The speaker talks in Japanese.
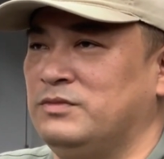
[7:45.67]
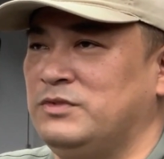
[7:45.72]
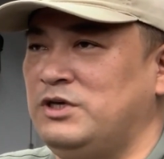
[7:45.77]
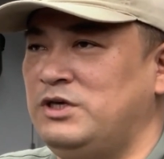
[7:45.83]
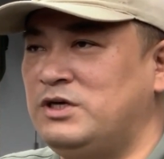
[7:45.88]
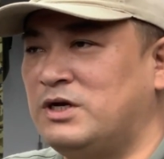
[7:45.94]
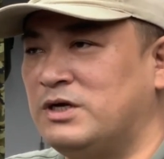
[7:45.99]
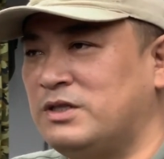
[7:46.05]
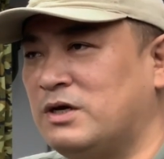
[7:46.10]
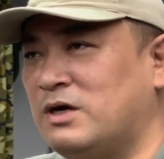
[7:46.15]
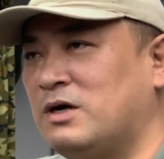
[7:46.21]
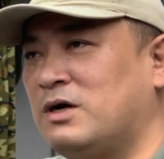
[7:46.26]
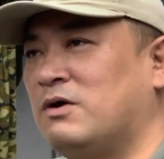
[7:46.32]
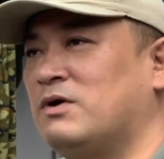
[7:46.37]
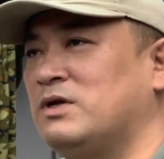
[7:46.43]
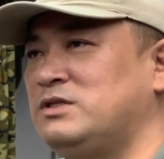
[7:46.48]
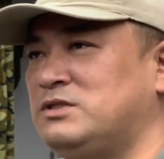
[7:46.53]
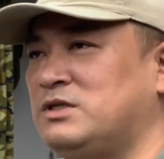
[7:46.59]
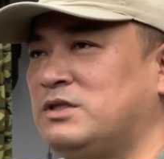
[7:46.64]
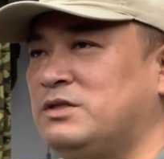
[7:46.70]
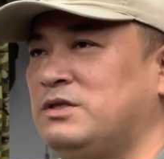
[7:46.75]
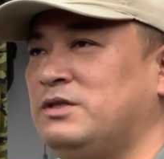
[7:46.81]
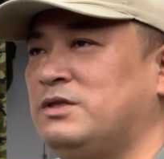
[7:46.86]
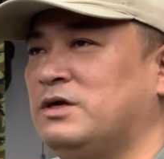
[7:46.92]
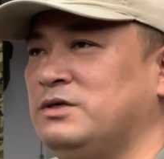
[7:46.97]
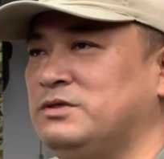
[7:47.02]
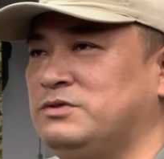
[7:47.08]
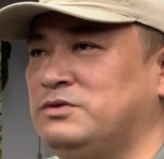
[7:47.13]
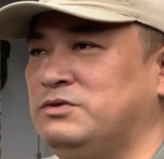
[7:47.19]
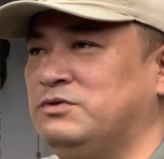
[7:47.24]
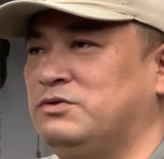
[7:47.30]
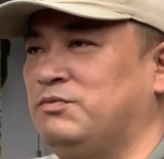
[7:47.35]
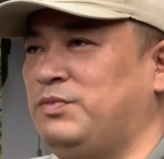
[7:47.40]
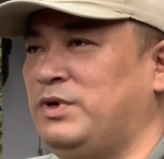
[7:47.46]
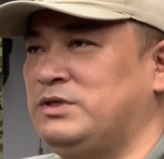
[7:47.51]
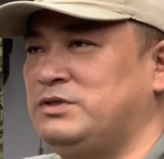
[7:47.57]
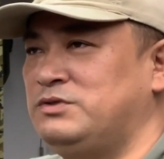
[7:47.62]
言い方が変わっちゃってたりする
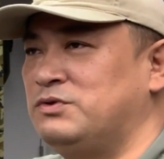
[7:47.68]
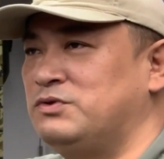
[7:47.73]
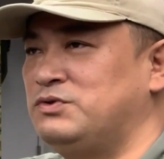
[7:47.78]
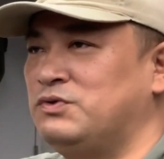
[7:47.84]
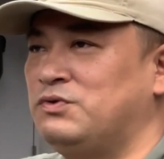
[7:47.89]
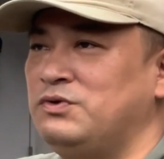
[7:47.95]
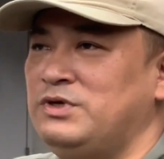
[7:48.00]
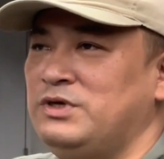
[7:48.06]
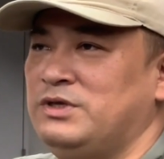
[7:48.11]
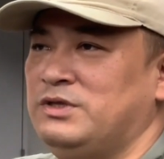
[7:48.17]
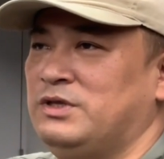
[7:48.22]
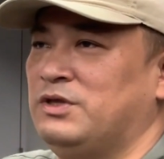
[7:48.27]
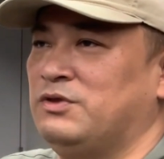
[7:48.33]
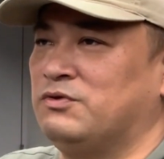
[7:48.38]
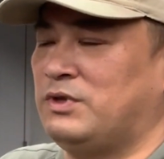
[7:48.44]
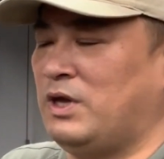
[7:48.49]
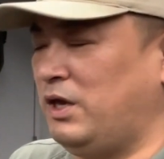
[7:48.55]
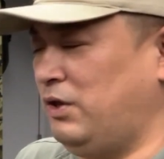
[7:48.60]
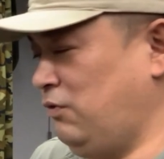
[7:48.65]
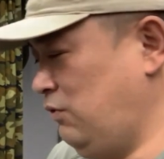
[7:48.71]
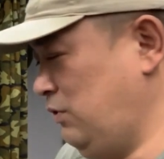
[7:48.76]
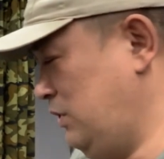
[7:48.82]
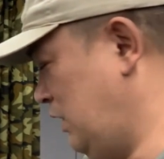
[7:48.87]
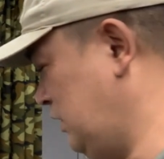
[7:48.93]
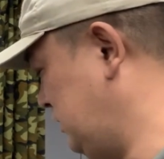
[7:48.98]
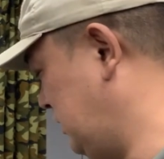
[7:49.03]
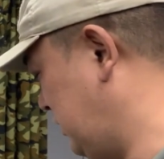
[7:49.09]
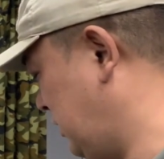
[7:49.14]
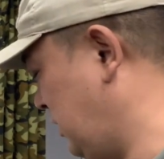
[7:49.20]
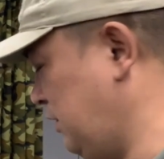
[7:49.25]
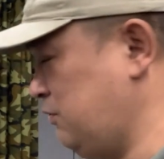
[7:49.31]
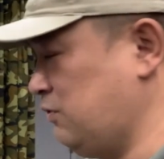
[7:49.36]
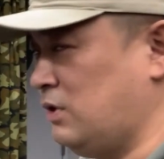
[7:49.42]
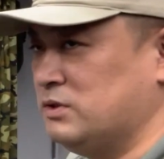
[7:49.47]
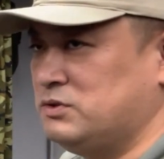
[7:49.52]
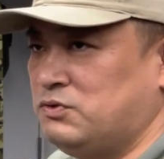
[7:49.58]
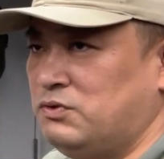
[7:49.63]
と別の商品での対応になっちゃったり
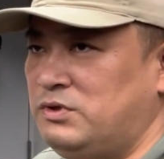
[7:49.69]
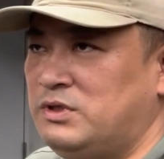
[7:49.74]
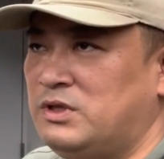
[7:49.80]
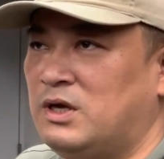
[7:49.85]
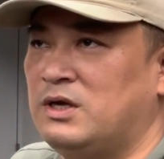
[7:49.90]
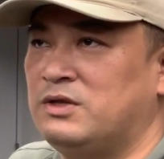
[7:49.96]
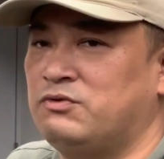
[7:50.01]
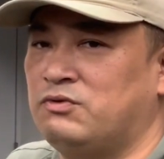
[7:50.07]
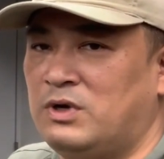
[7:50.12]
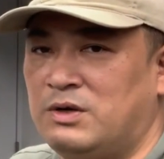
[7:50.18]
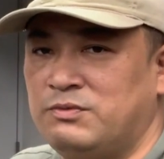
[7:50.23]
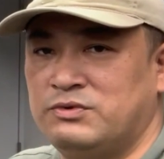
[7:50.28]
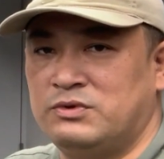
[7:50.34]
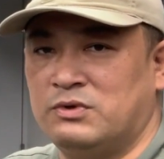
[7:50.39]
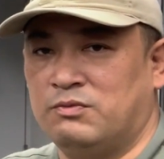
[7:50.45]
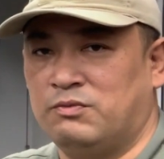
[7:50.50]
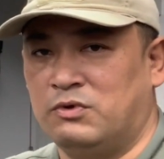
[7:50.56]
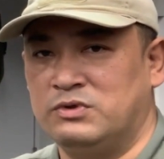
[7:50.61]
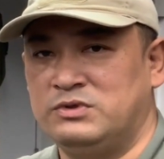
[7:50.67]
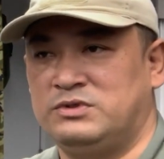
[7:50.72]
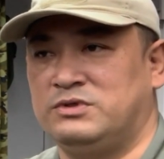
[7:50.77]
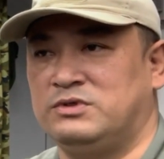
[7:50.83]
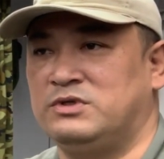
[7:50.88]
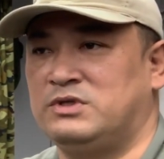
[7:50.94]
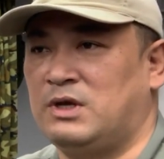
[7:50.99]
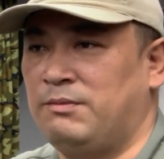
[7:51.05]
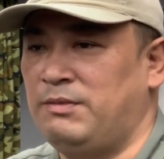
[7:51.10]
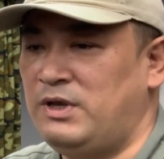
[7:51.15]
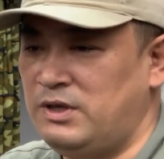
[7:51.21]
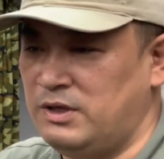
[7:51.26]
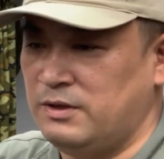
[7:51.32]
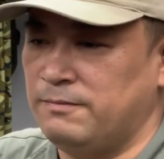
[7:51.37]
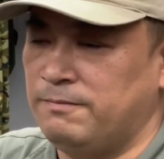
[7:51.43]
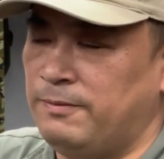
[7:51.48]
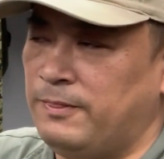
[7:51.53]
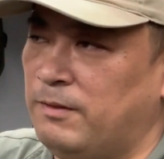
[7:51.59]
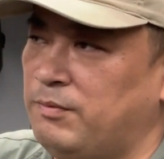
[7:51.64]
とかそういったトラブルを防止するために
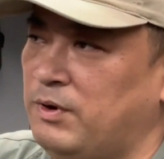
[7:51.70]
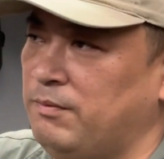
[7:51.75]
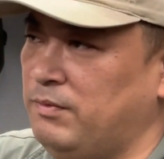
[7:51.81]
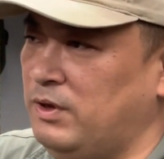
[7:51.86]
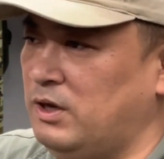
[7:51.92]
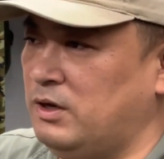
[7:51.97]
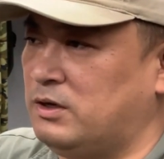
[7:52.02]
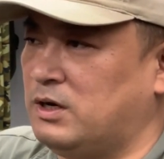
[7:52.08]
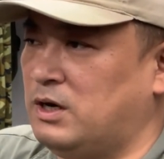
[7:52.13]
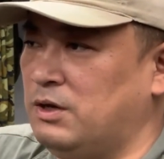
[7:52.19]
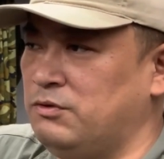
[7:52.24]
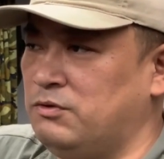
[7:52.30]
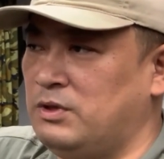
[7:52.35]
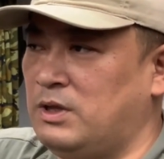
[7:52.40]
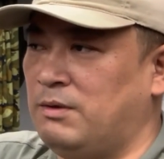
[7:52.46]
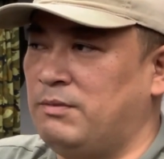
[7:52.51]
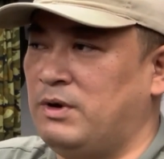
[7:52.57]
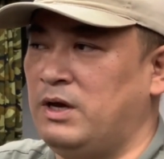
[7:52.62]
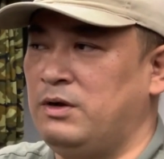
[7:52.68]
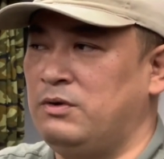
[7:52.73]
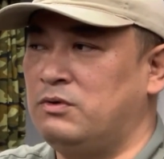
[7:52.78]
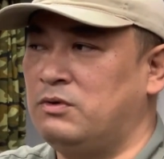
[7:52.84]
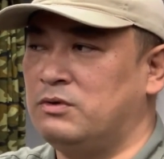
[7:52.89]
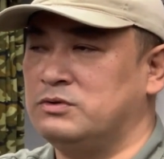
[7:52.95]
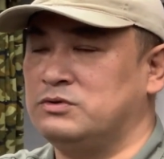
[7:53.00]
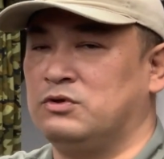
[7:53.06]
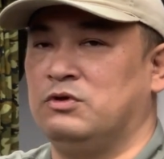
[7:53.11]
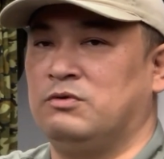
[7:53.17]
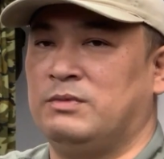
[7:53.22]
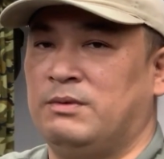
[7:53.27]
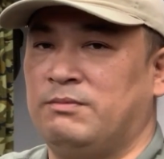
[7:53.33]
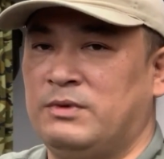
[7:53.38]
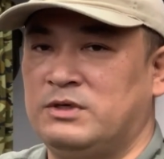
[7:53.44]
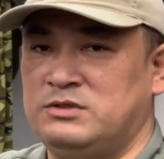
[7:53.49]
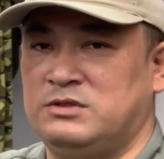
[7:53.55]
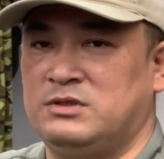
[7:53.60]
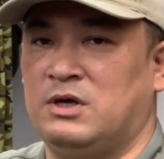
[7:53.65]
やっぱりメーカーの名前をそのま
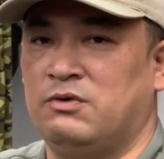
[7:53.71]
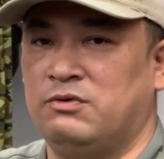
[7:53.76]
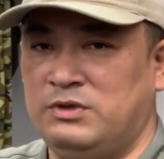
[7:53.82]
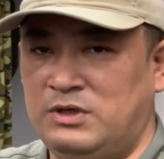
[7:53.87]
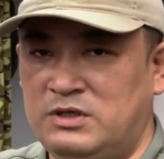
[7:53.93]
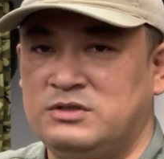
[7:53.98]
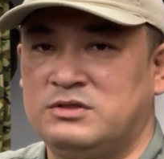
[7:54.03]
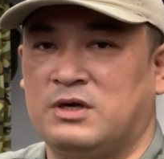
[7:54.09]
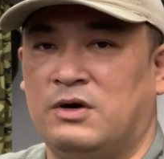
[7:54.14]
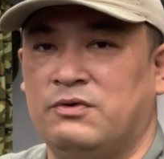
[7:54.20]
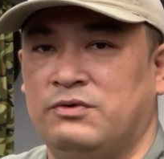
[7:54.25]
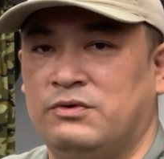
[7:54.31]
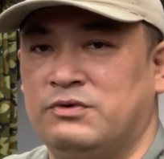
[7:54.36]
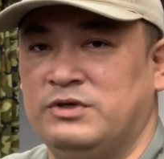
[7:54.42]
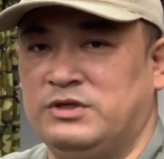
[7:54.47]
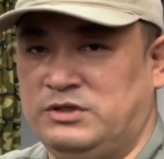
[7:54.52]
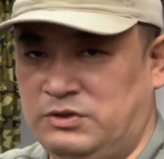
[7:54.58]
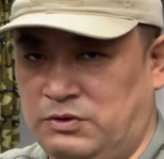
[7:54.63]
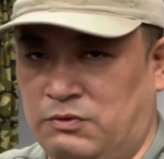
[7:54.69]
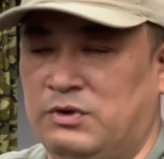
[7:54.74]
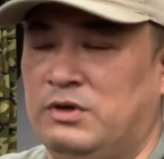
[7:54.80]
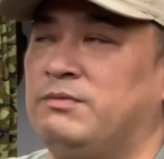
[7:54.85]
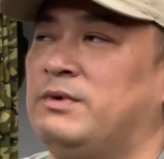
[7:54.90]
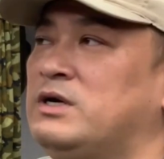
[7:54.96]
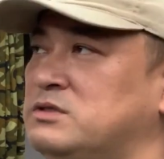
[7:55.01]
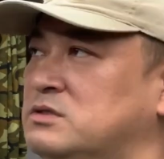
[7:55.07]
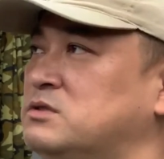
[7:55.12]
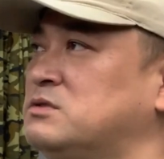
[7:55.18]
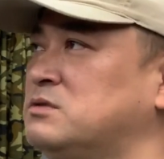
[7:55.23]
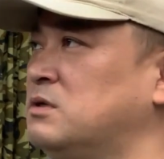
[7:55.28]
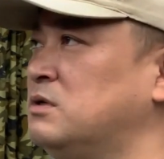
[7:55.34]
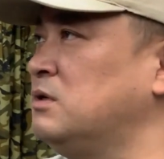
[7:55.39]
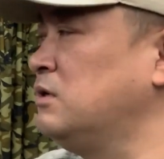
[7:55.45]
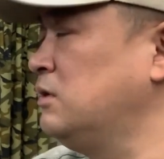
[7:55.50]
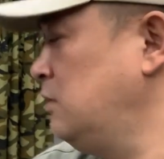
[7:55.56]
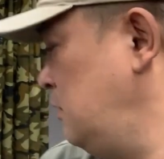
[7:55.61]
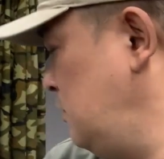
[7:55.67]
ま素直に使うようにしております。
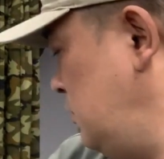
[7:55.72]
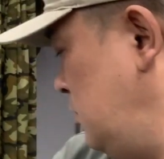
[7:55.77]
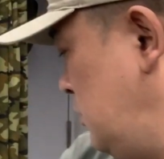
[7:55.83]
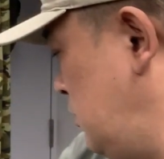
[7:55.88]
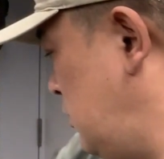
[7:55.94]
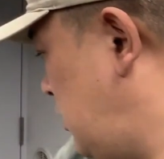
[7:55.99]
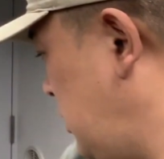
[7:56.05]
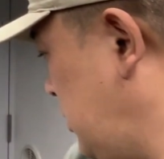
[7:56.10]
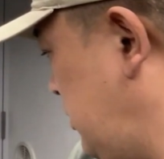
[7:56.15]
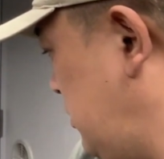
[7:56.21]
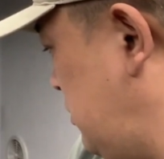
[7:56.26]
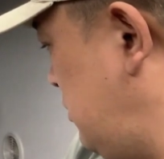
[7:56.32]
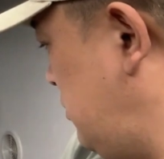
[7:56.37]
はい、